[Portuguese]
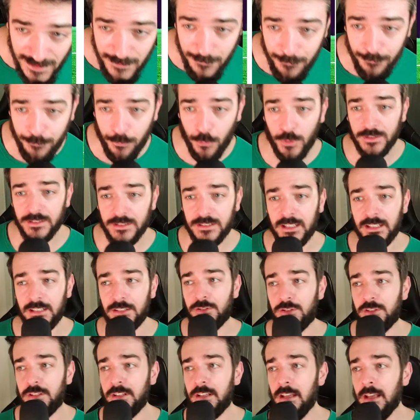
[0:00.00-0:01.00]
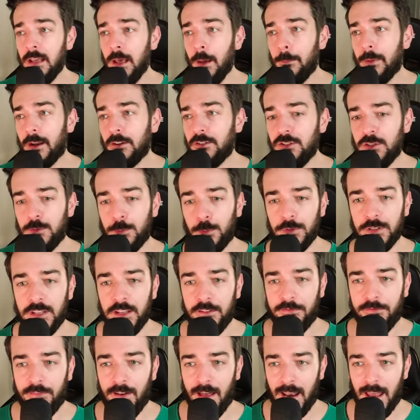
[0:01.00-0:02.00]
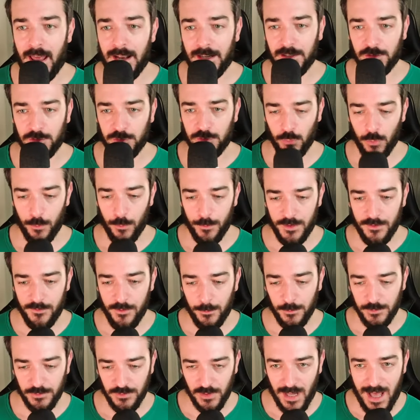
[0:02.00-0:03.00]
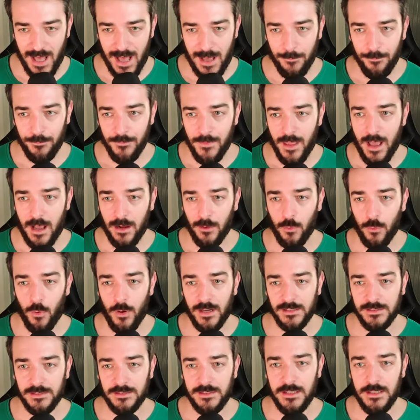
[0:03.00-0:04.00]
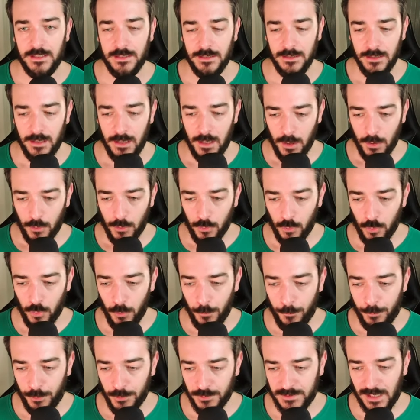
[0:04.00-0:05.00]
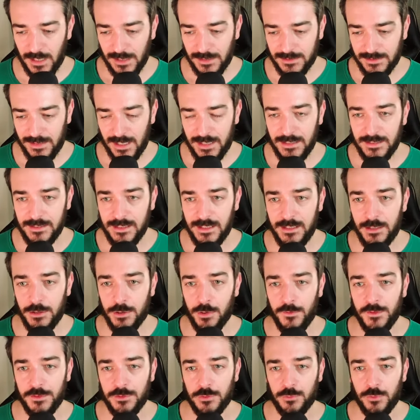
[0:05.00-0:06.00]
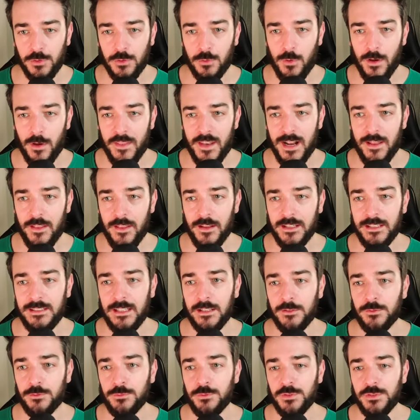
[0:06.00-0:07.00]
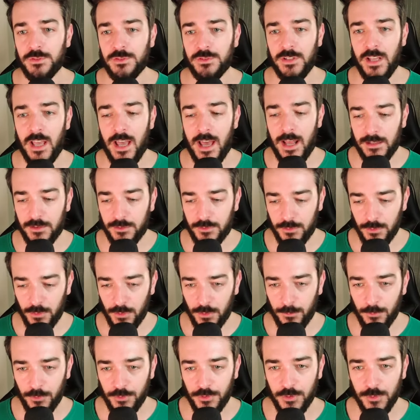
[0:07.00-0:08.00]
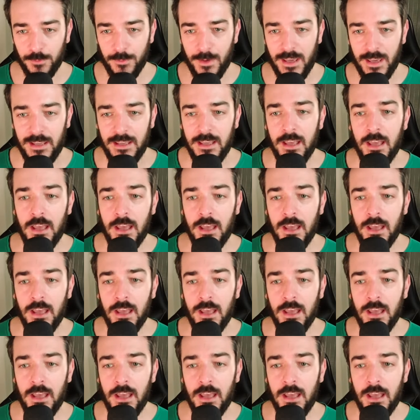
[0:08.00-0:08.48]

importante para a gente poder falar sobre. Vamos lá? agora sim. Grupos da Série D, deixa eu ver se eu estou enquadrado aqui, tá tudo certo, muito bem.